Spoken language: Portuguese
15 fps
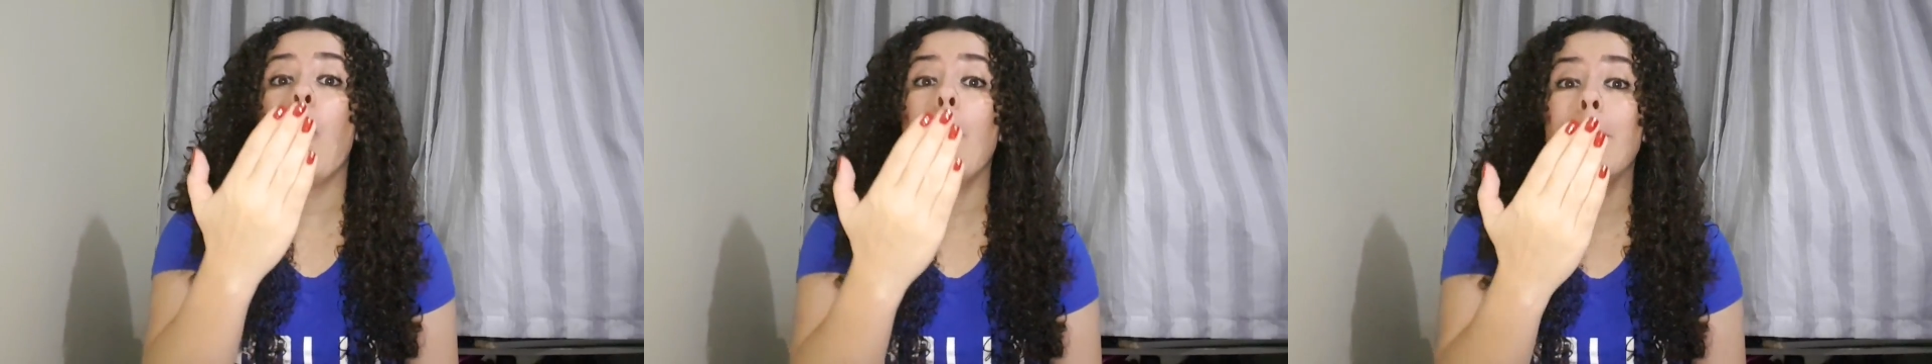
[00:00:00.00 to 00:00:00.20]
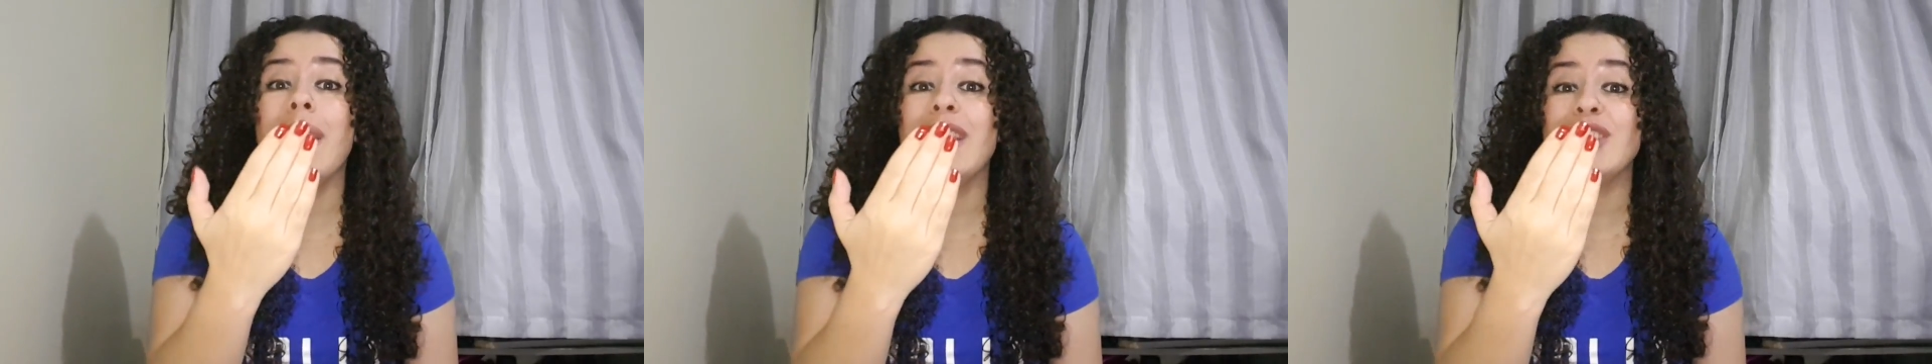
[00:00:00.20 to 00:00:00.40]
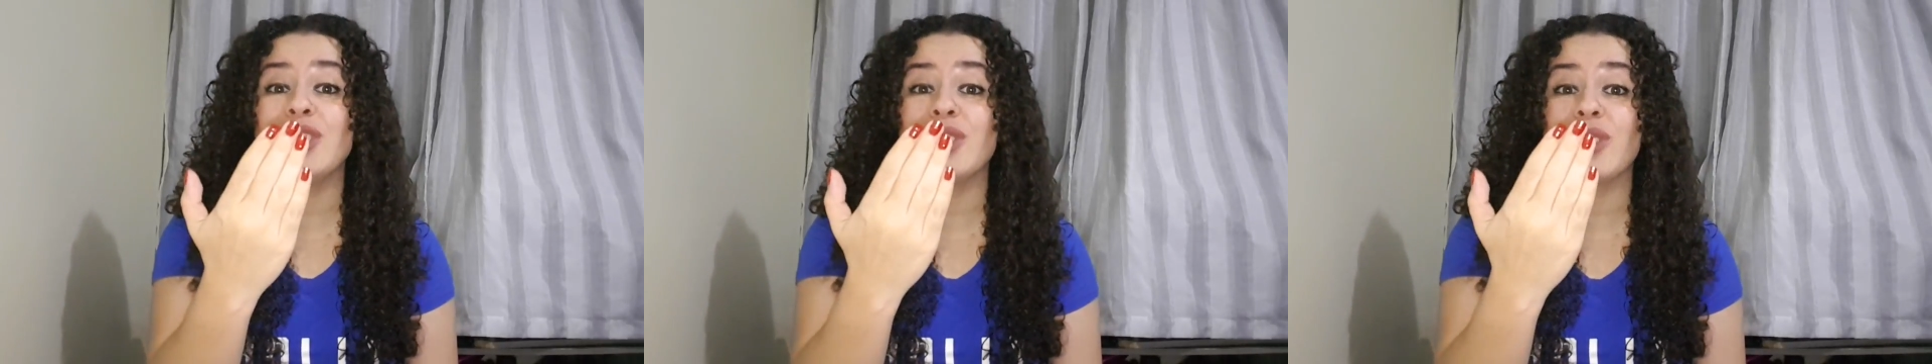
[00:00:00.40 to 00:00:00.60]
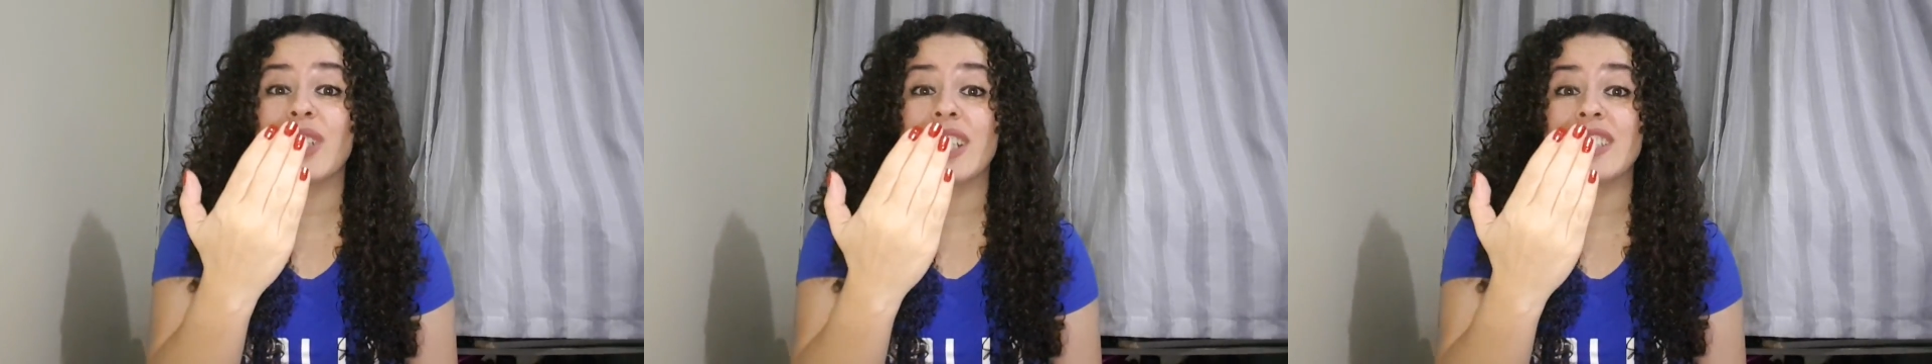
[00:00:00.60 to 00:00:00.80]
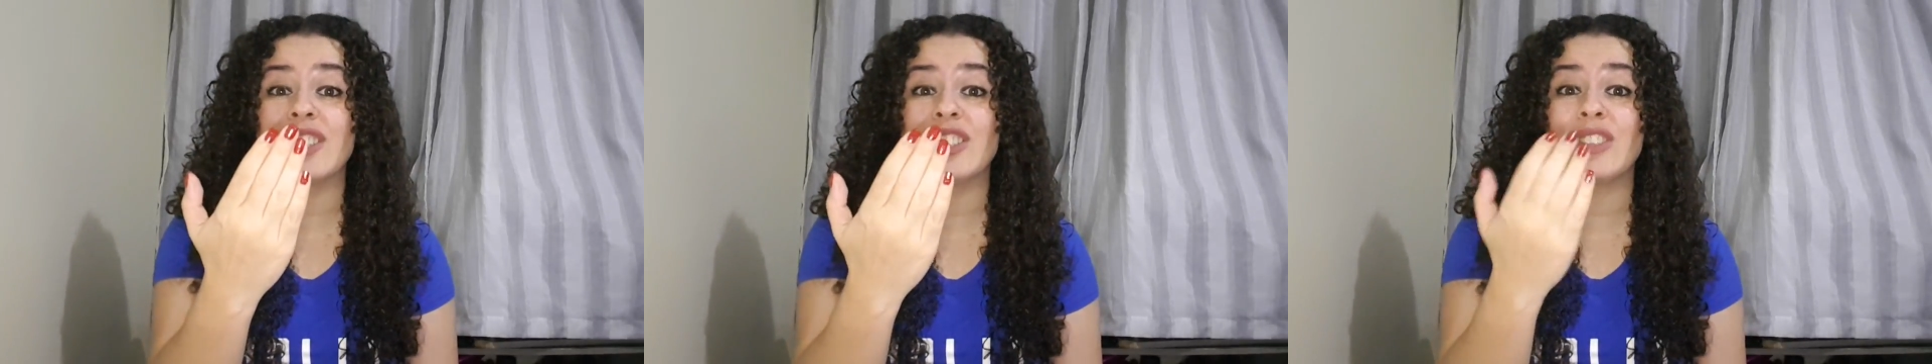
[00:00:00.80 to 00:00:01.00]
Um beijo no
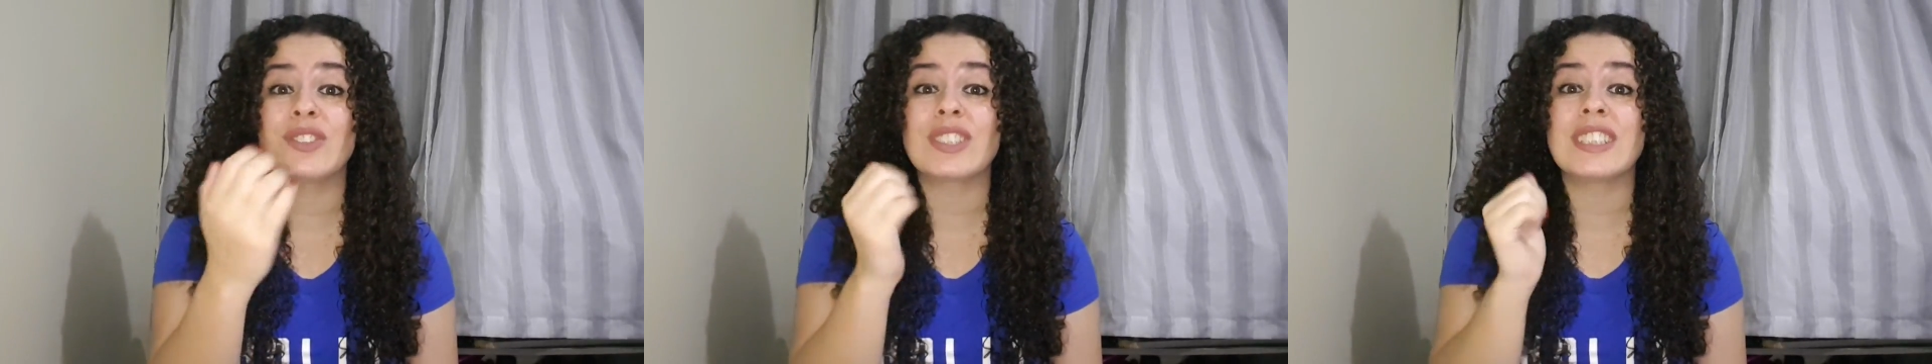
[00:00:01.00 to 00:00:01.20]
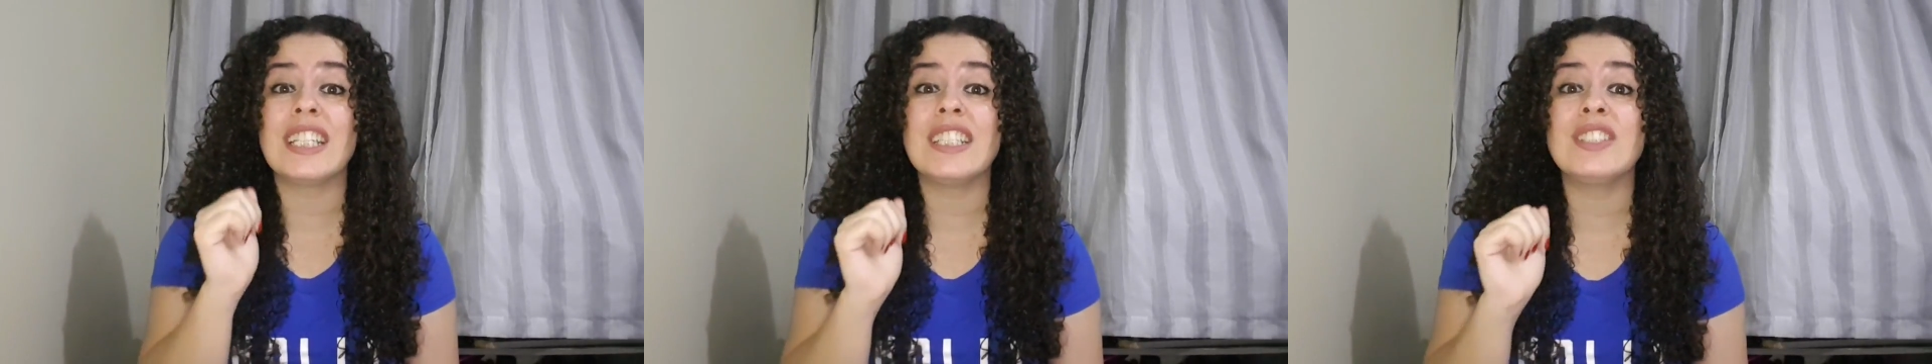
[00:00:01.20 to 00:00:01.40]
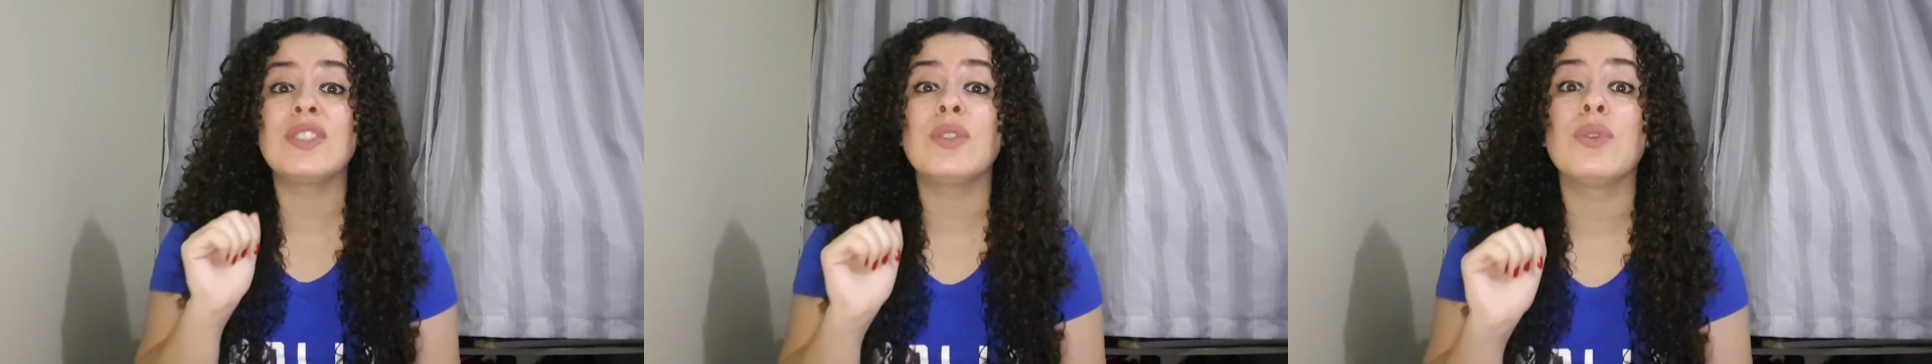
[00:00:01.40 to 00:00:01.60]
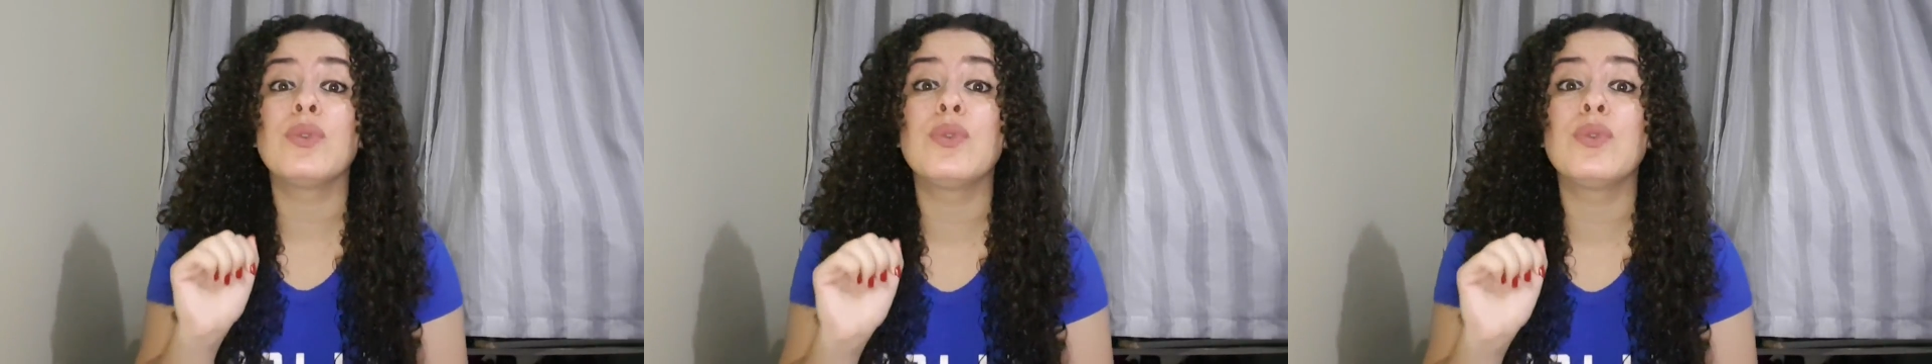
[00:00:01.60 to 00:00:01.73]
coração de vocês.